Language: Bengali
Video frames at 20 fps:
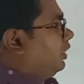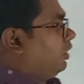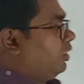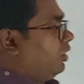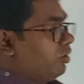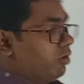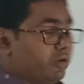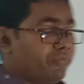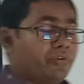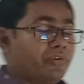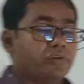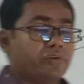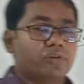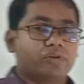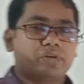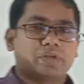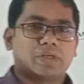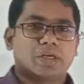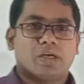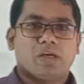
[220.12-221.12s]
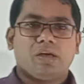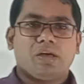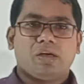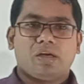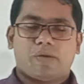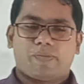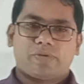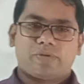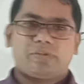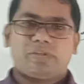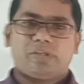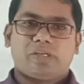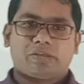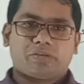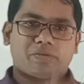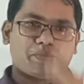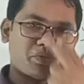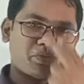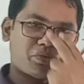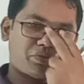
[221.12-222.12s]
অপেক্ষকটা আমরা যদি একটু
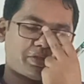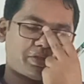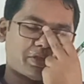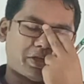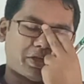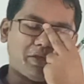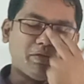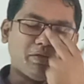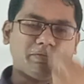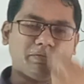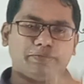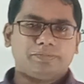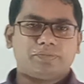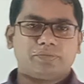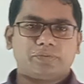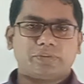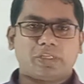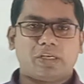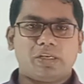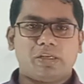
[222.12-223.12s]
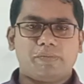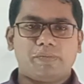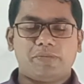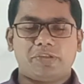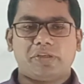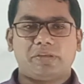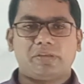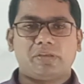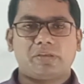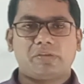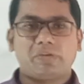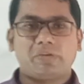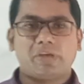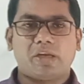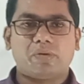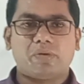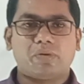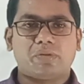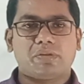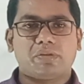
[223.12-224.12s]
বুঝতে চাই তাহলে বিষয়টা একটু খেয়াল
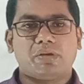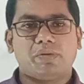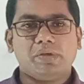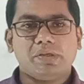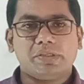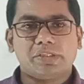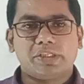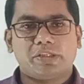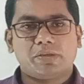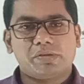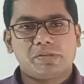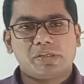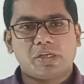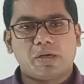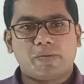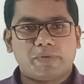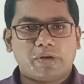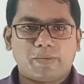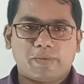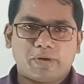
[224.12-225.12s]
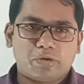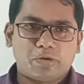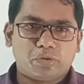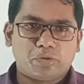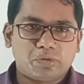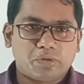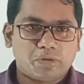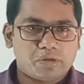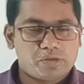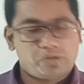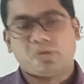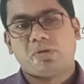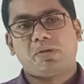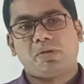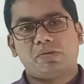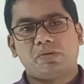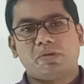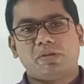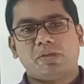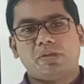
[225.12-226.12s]
করতে হবে সেটা হচ্ছে আমরা আবার নতুন করে চলকে
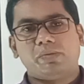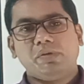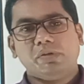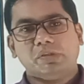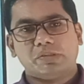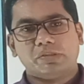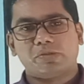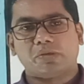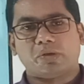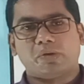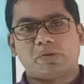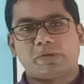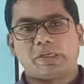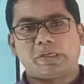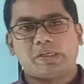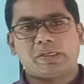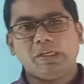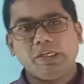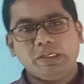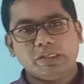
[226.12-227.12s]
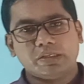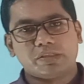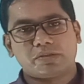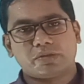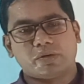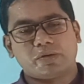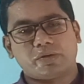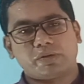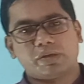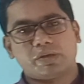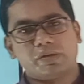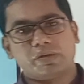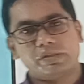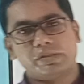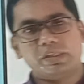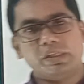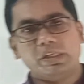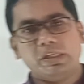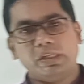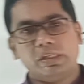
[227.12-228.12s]
চলে যাব চলকটা কি চলকটা হচ্ছে
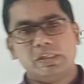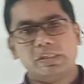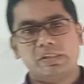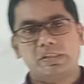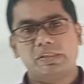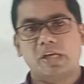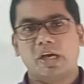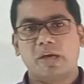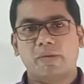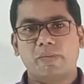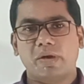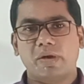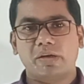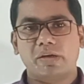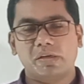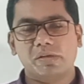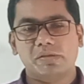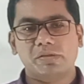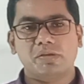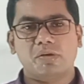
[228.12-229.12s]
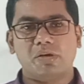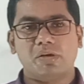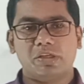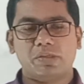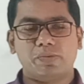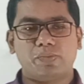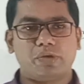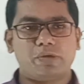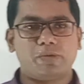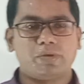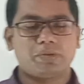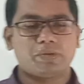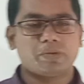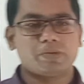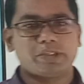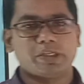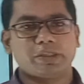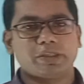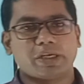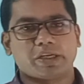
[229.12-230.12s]
যার মানটা হচ্ছে অলওয়েজ পরিবর্তনশীল
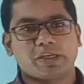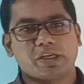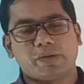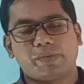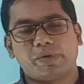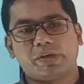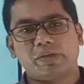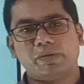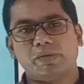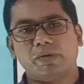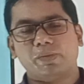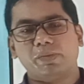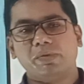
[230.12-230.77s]
তাকে আমরা কি বলবো